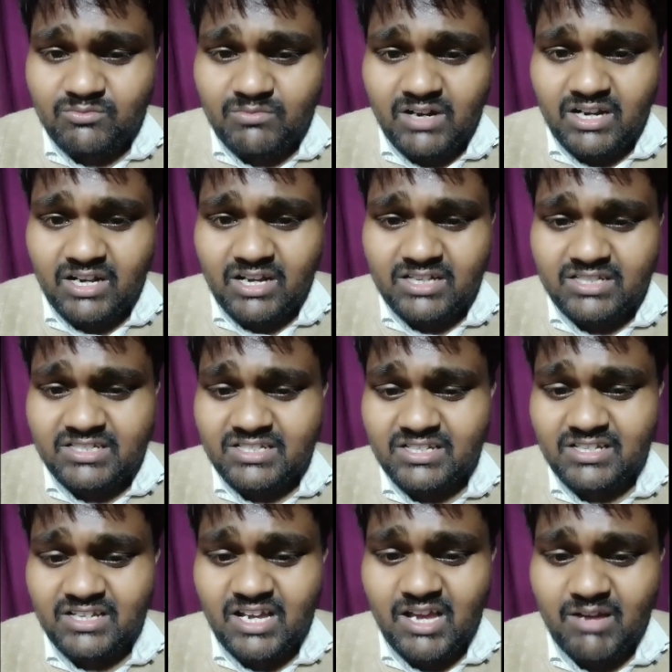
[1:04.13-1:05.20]
महाराज
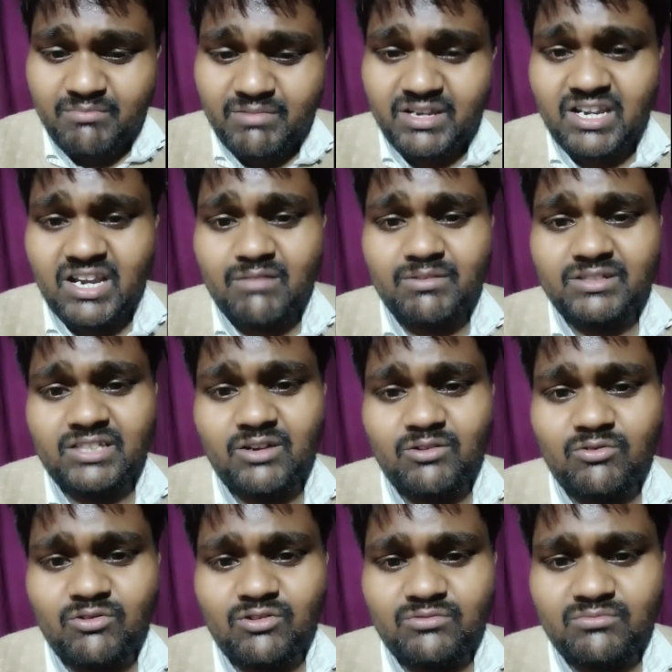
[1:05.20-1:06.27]
हमें ना बताओ
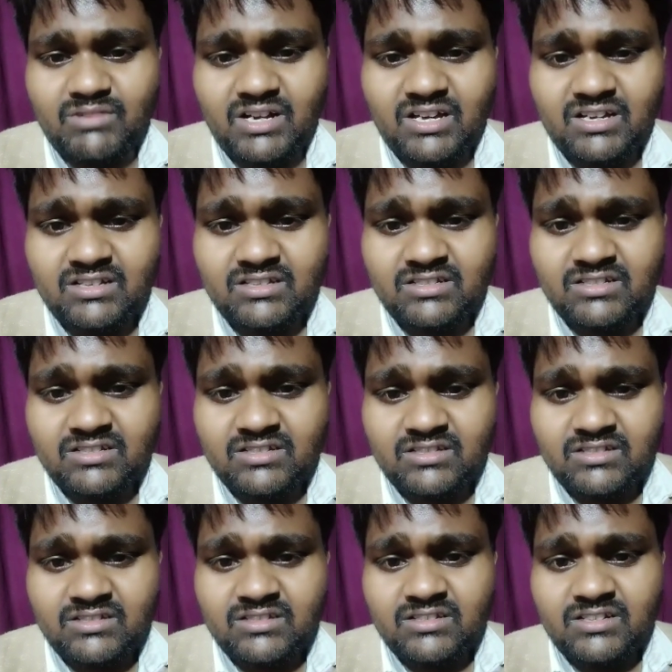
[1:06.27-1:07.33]
कौन बड़ा
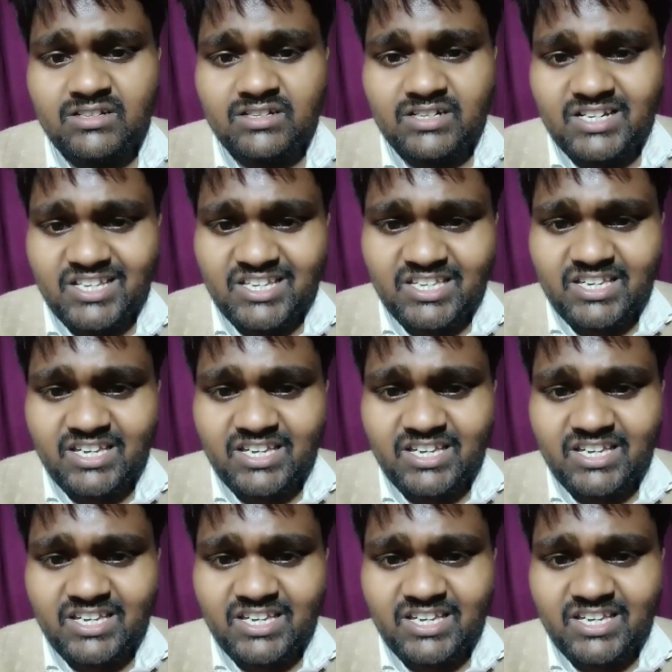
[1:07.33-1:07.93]
ठीक